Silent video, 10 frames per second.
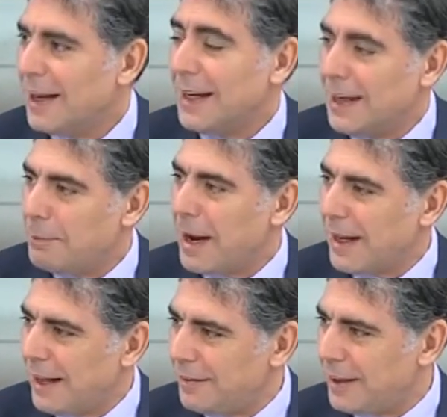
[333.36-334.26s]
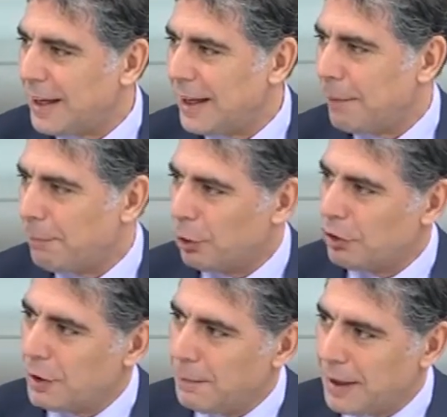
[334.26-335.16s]
I libanesi che
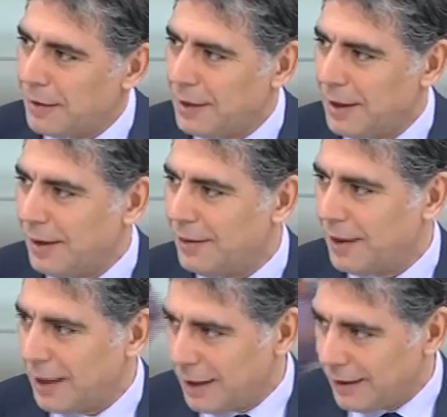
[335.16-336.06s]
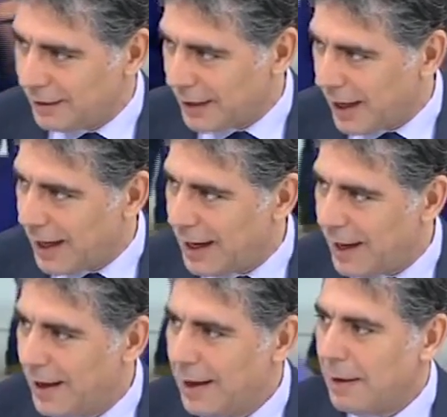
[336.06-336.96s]
appoggiano i palestinesi in
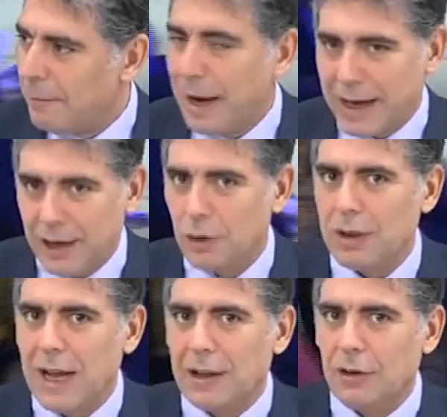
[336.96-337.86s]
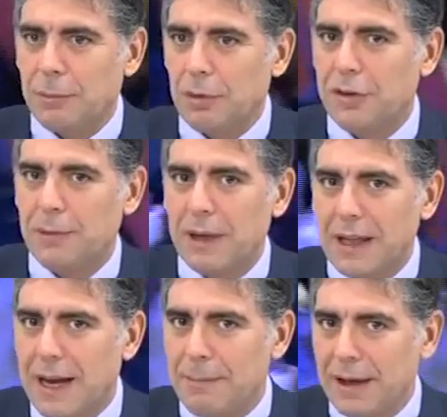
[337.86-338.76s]
Israele ma che non danno la
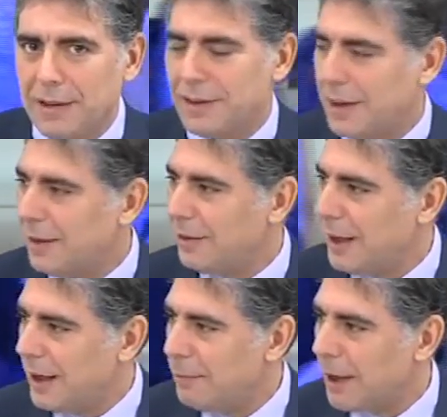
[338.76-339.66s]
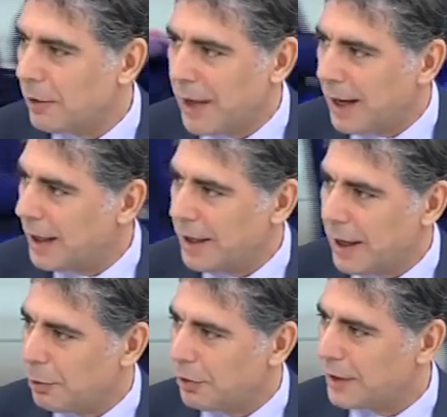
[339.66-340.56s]
possibilità ai palestinesi in Libano neanche di
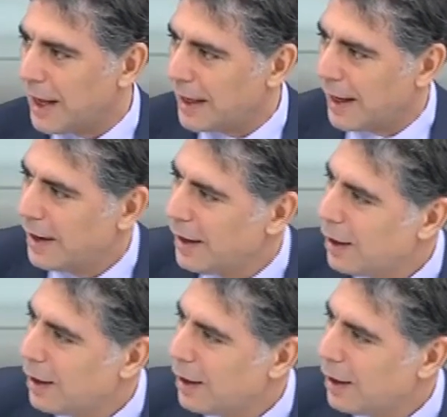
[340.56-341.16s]
acquistare